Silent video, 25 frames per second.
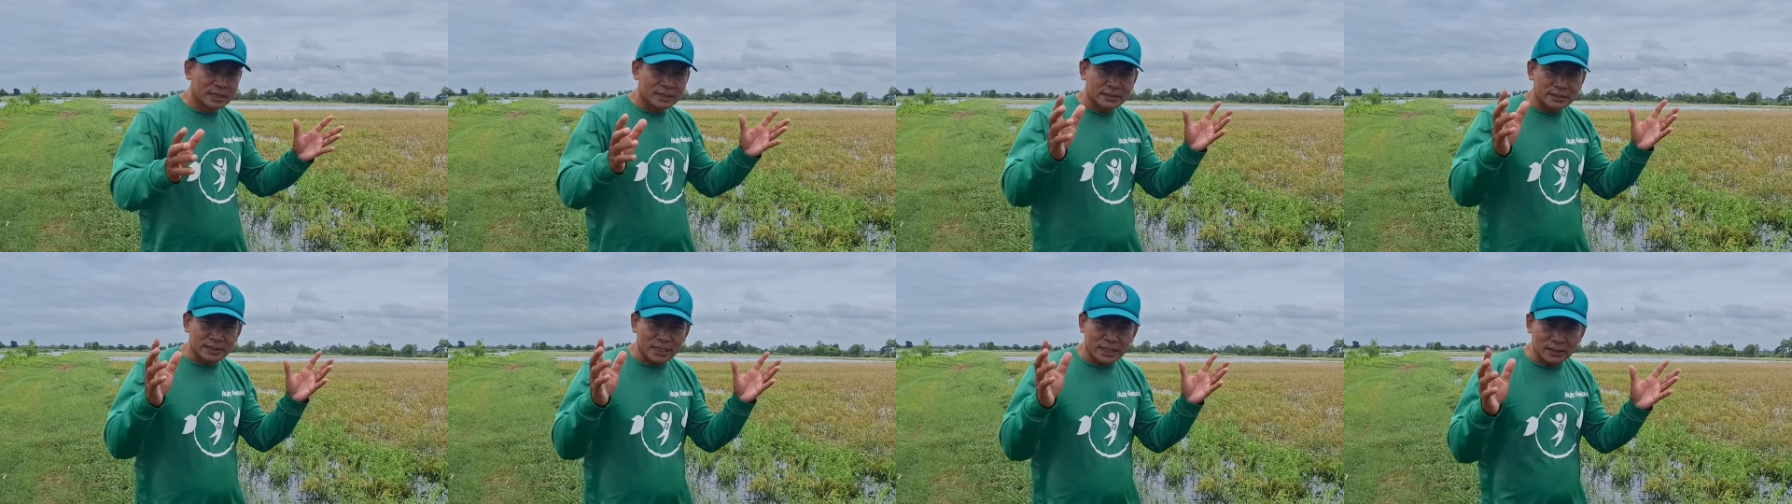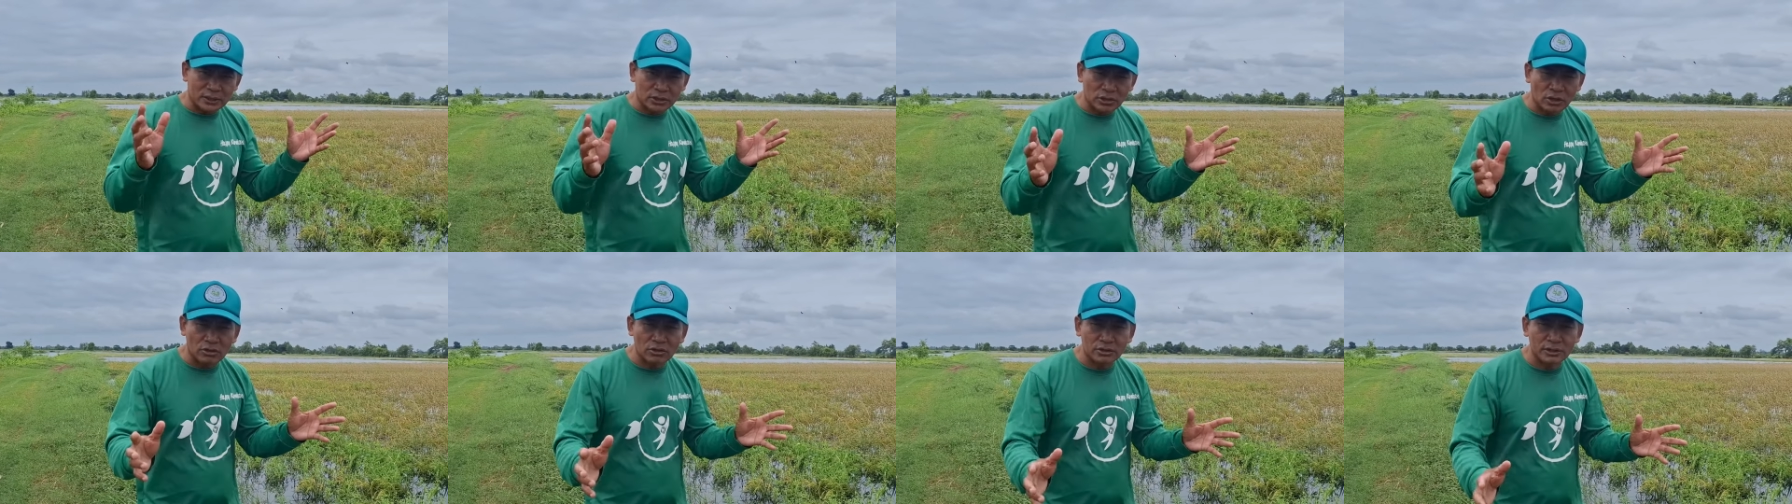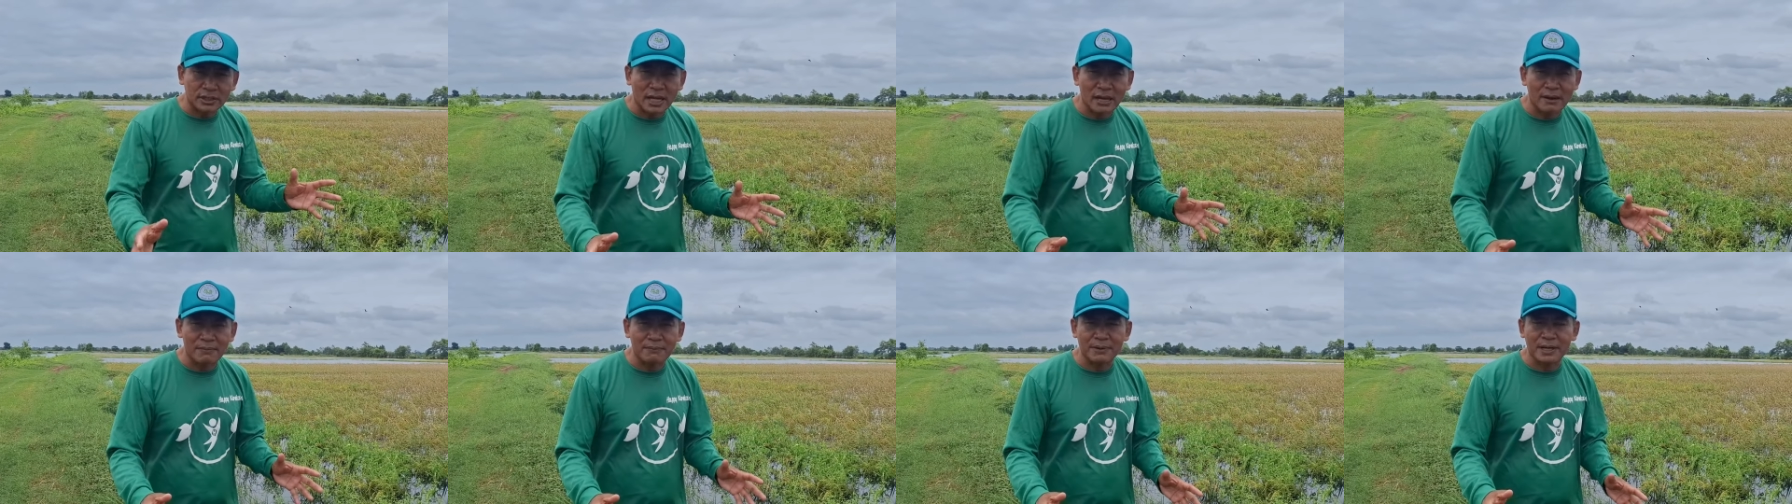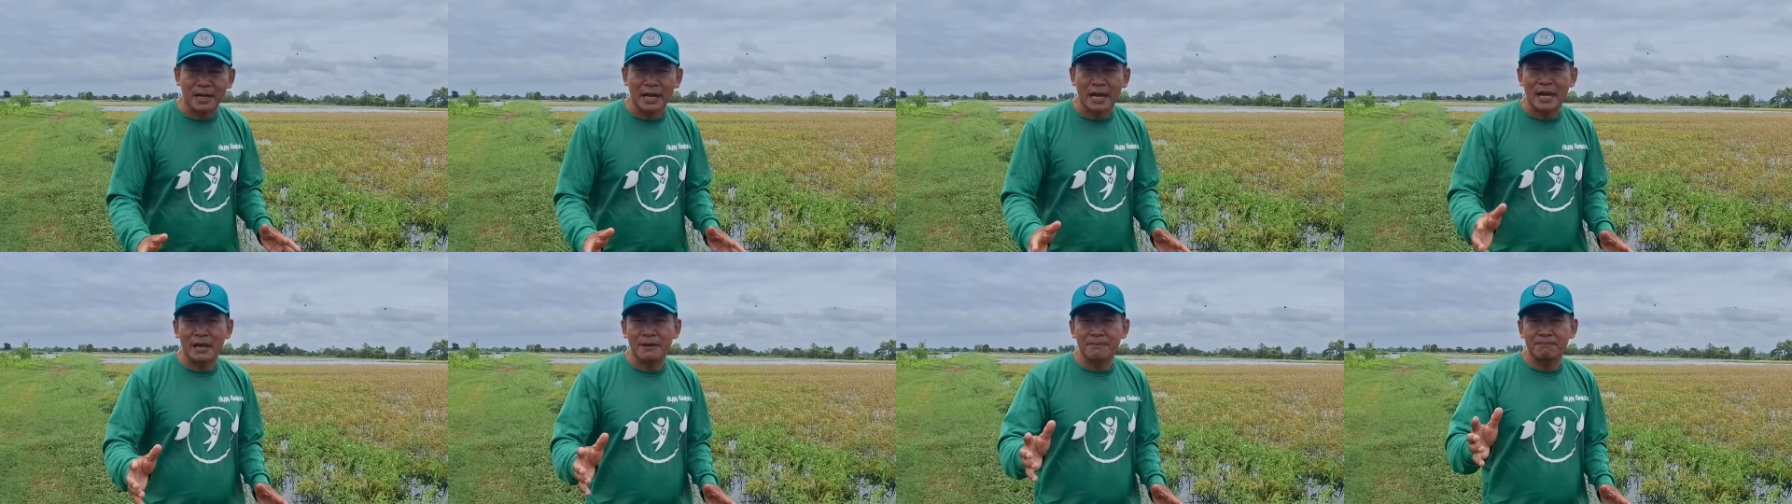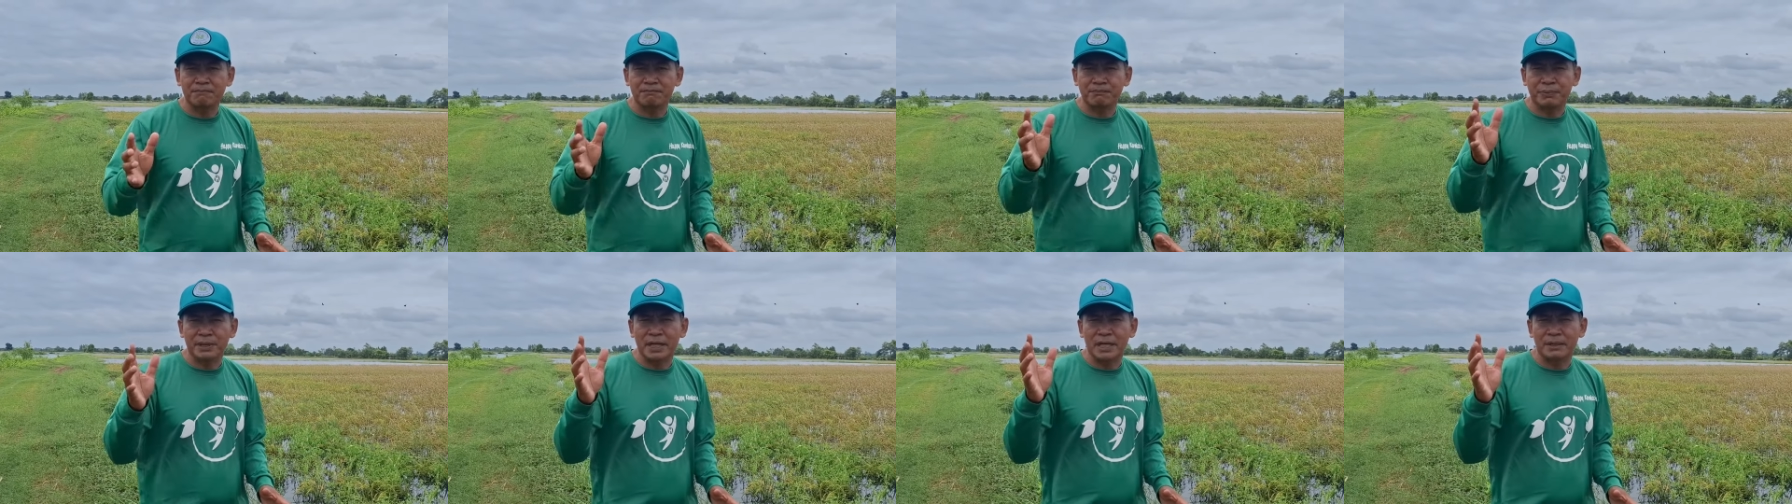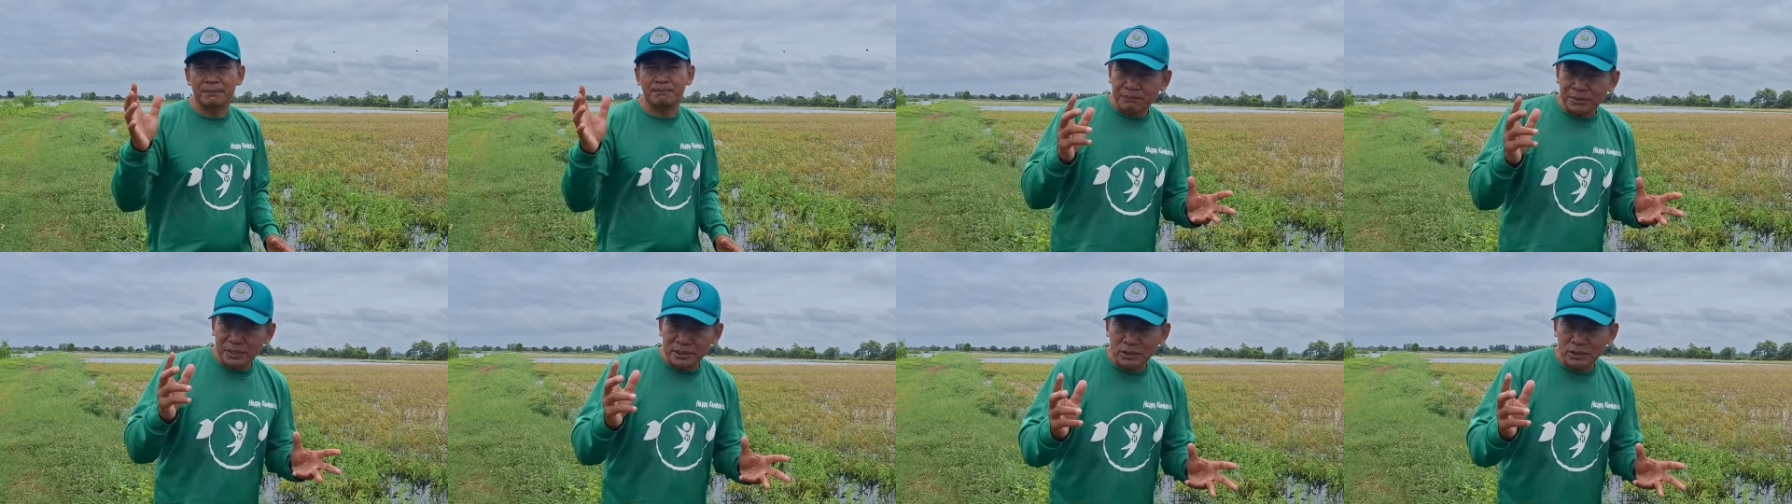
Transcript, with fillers: จะต้องทำการเปิด